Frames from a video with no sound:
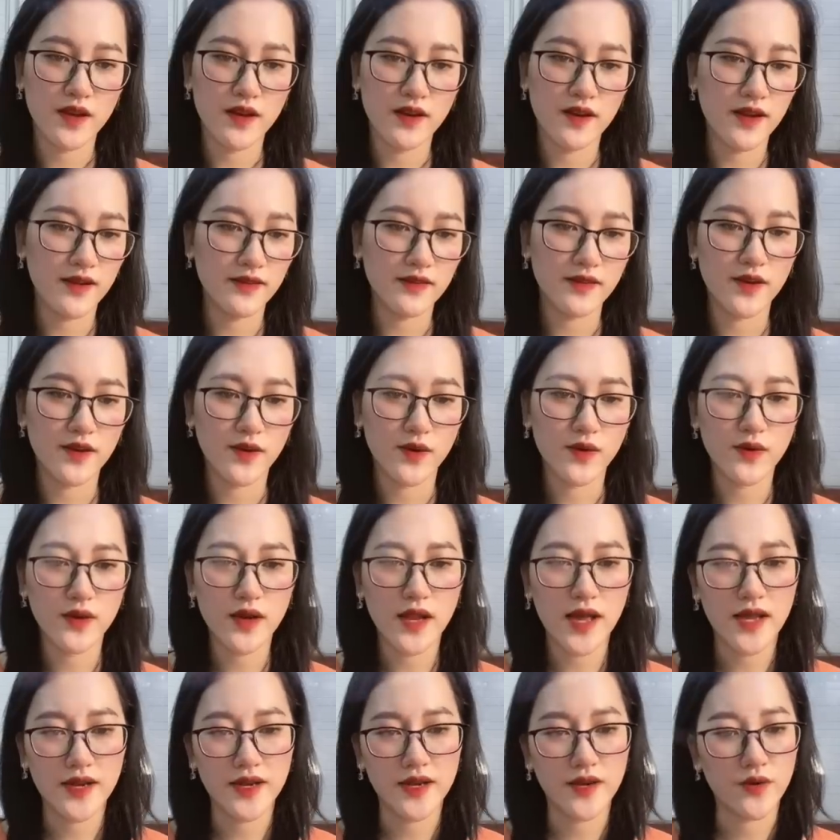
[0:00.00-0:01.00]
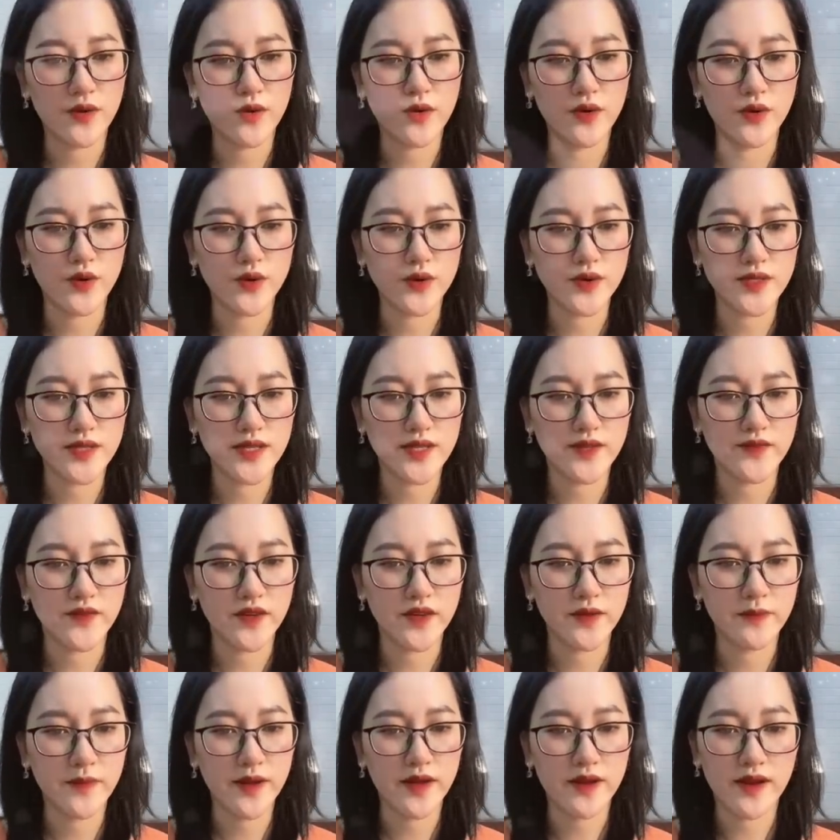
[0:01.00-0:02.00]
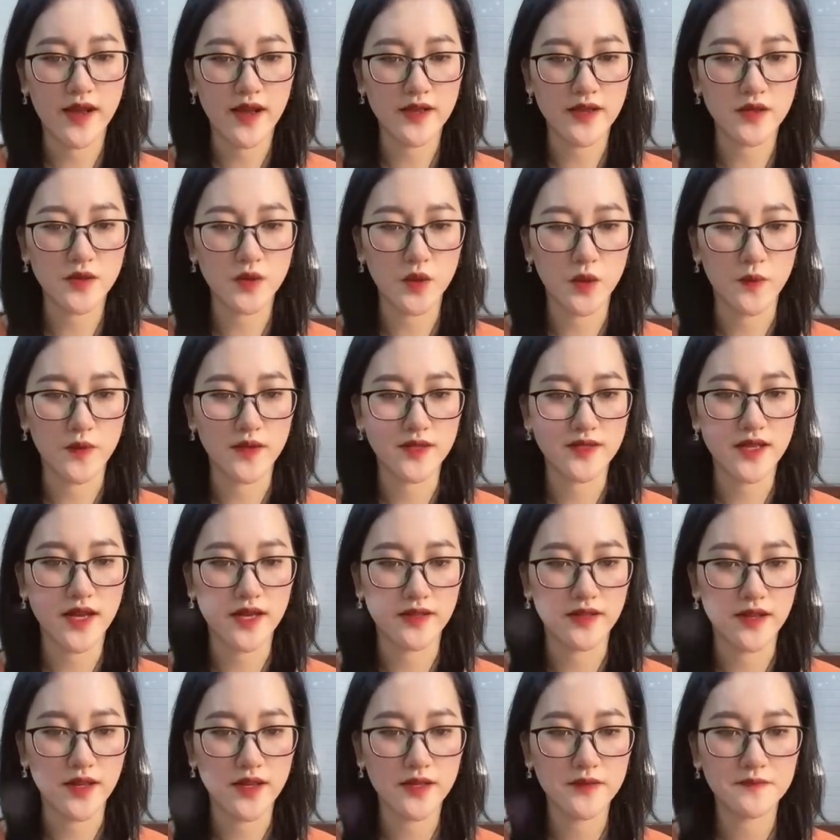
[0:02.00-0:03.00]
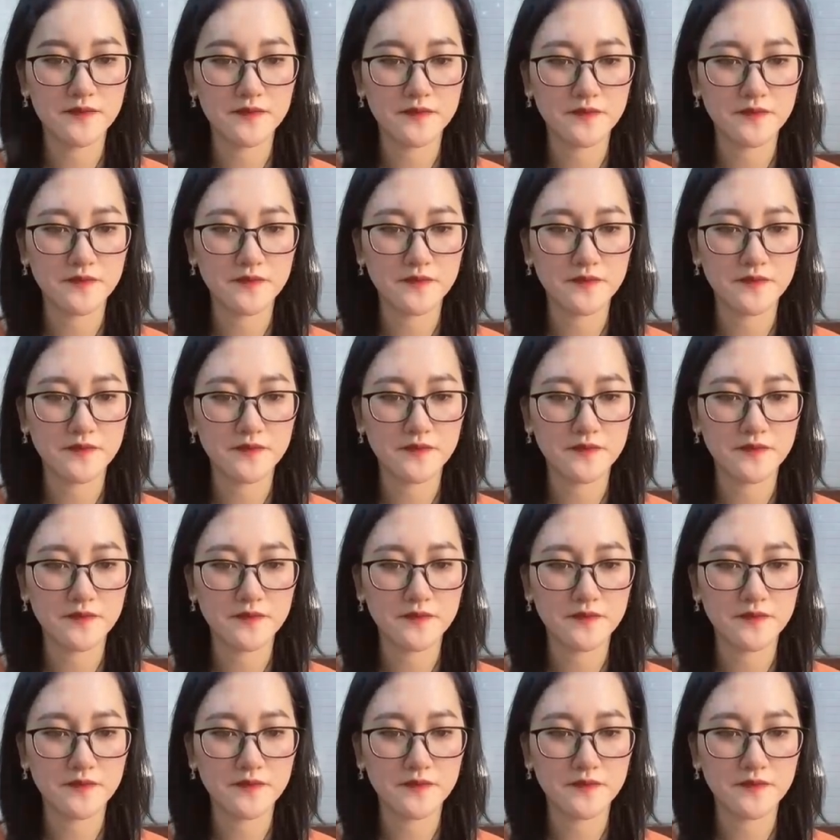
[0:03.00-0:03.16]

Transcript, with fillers: Lật người cô lại để cô đối diện với mặt anh rồi mới giải thích